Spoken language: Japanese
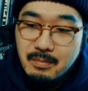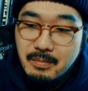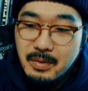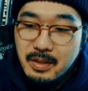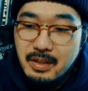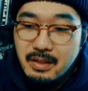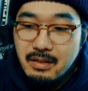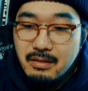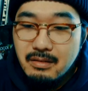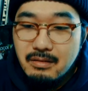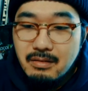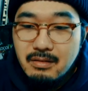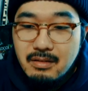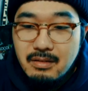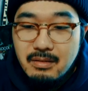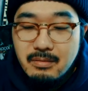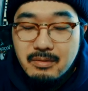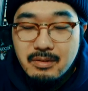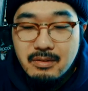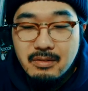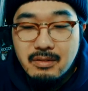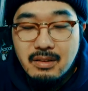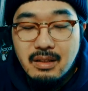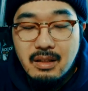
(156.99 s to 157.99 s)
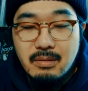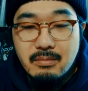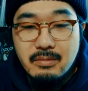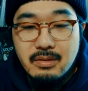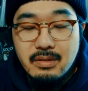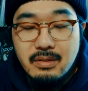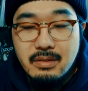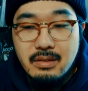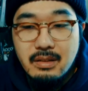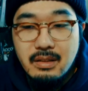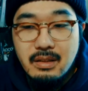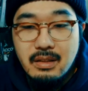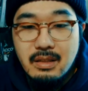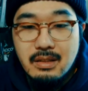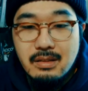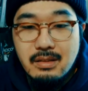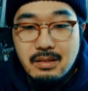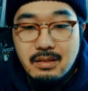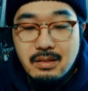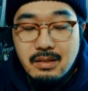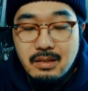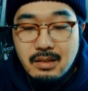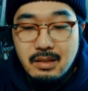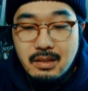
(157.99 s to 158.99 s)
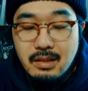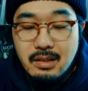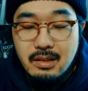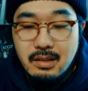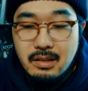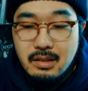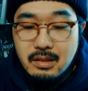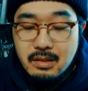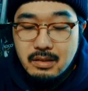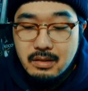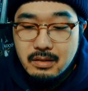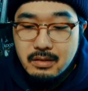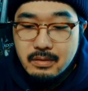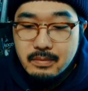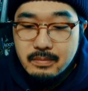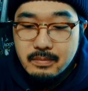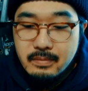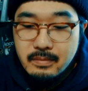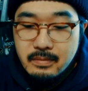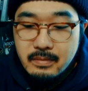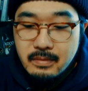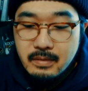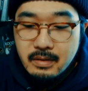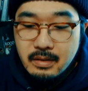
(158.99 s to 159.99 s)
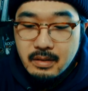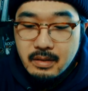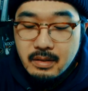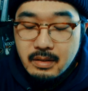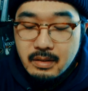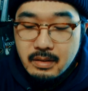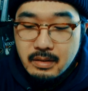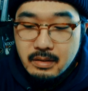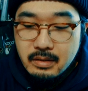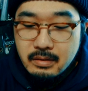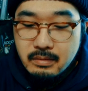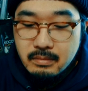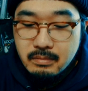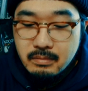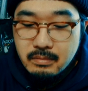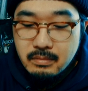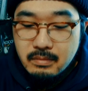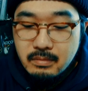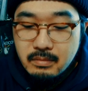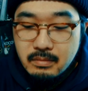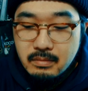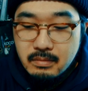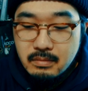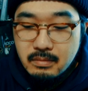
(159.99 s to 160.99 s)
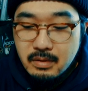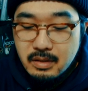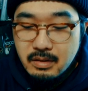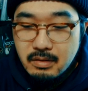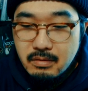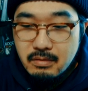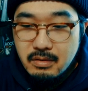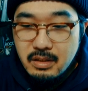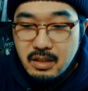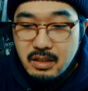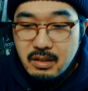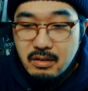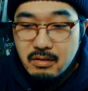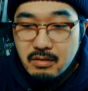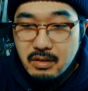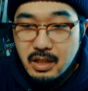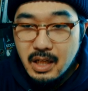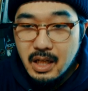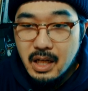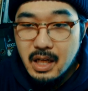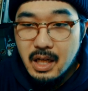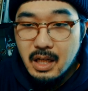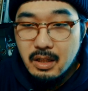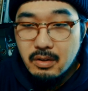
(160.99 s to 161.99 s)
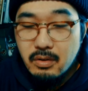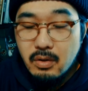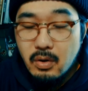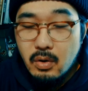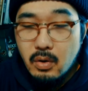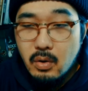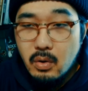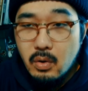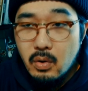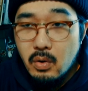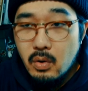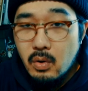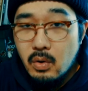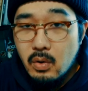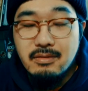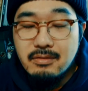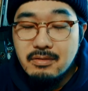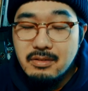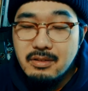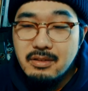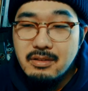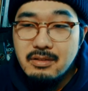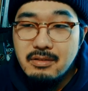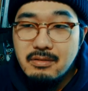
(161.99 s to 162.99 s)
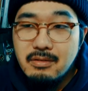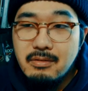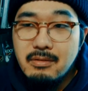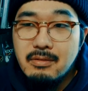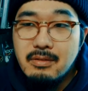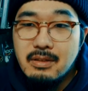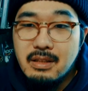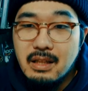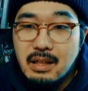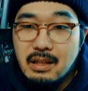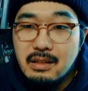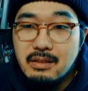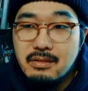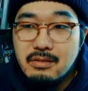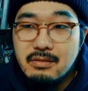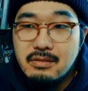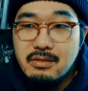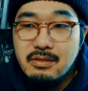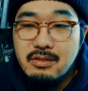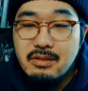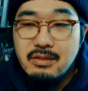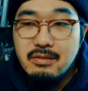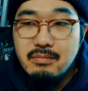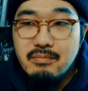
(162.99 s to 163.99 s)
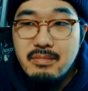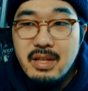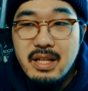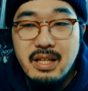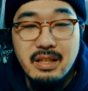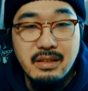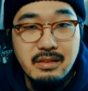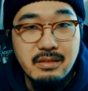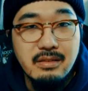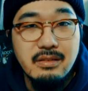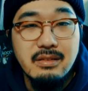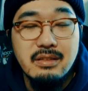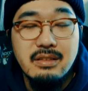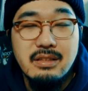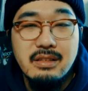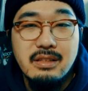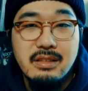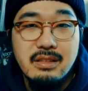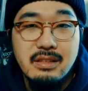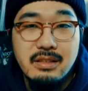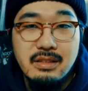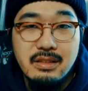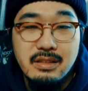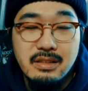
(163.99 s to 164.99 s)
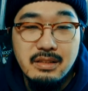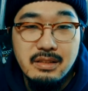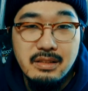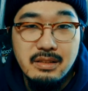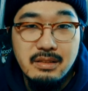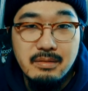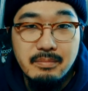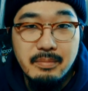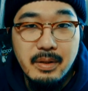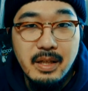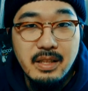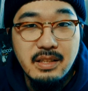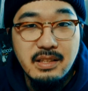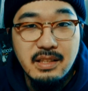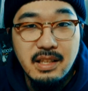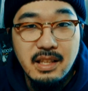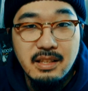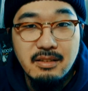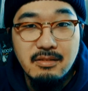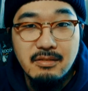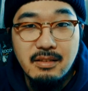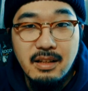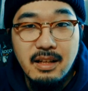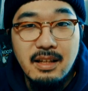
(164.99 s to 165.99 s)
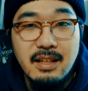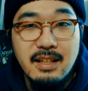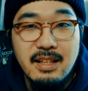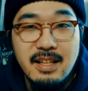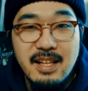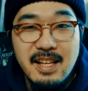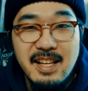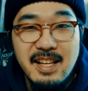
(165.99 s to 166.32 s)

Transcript: ビデオドラムとかも好きだし、うーん初期のねあの特殊効果、特殊メイク、うん爆破とか